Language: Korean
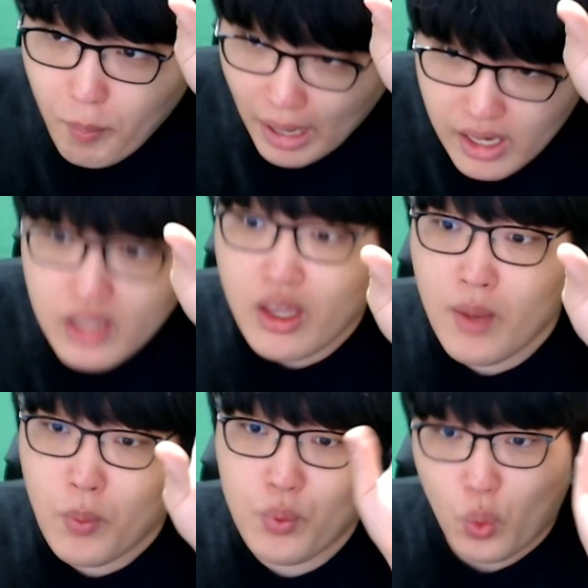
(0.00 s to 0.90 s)
밝게
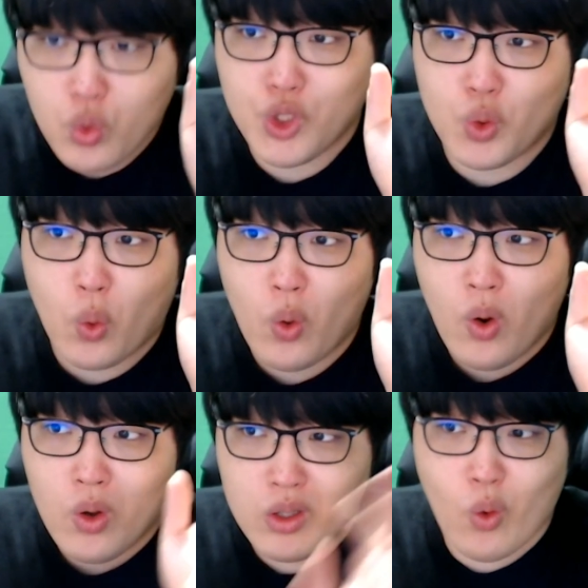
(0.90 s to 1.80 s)
보면 요런 식으로
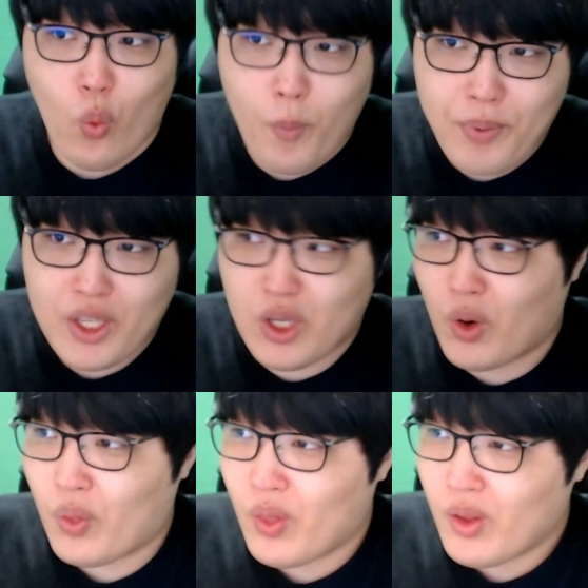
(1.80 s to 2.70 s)
이게
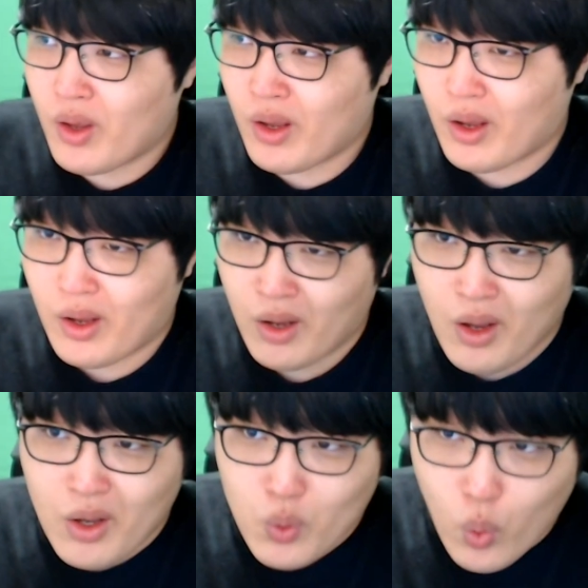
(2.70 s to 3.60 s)
오피키언 예.
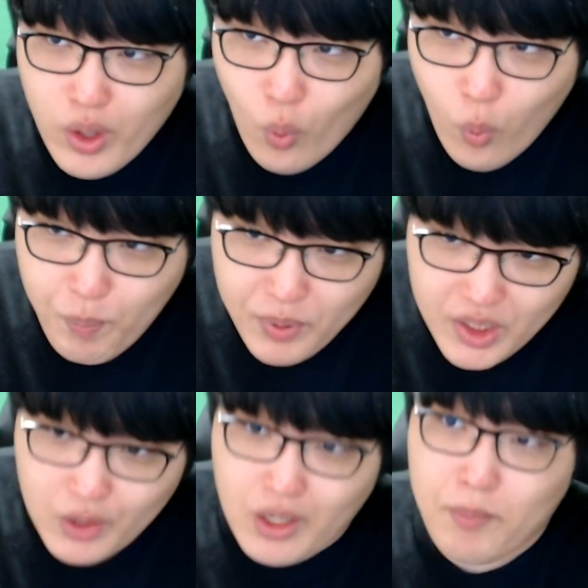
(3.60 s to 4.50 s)
요게
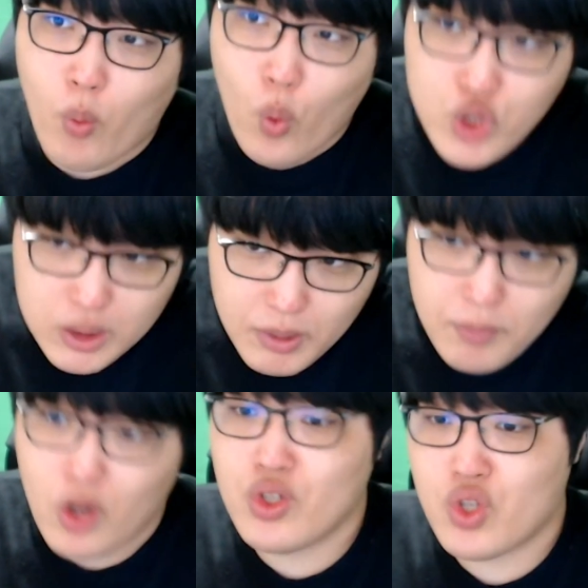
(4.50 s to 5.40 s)
오피키언의
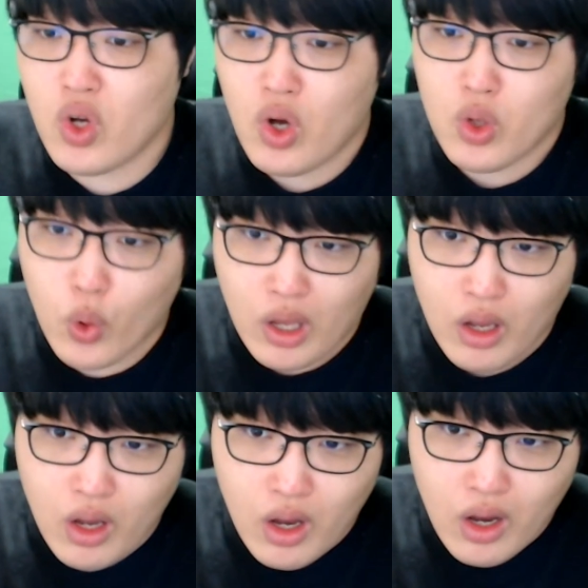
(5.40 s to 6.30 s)
모습이면서 여기
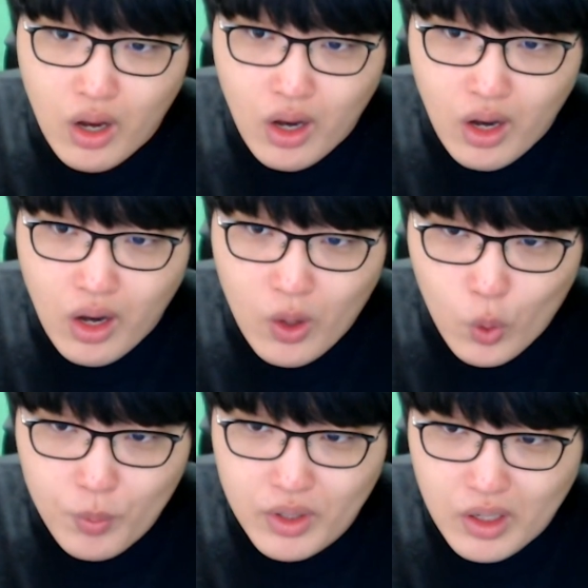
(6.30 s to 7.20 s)

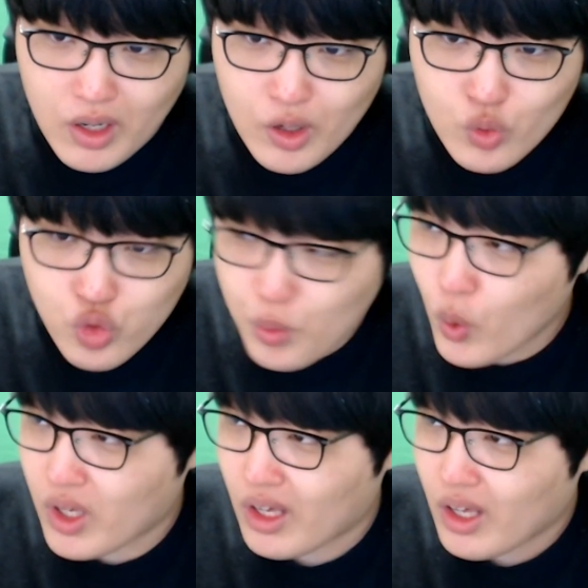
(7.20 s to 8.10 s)
여러분들
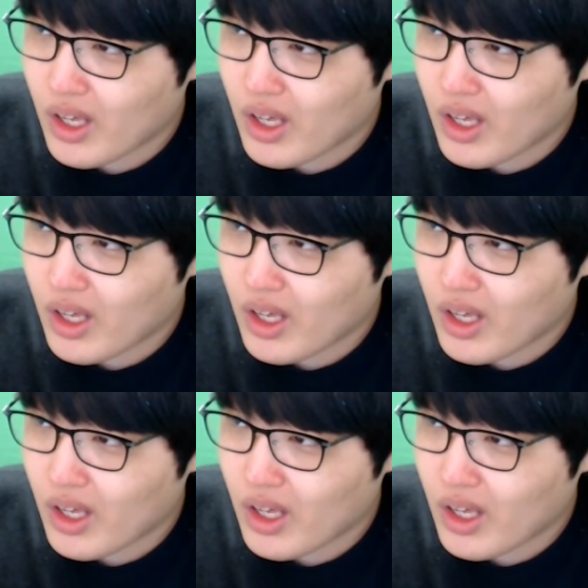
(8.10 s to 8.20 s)
구묘기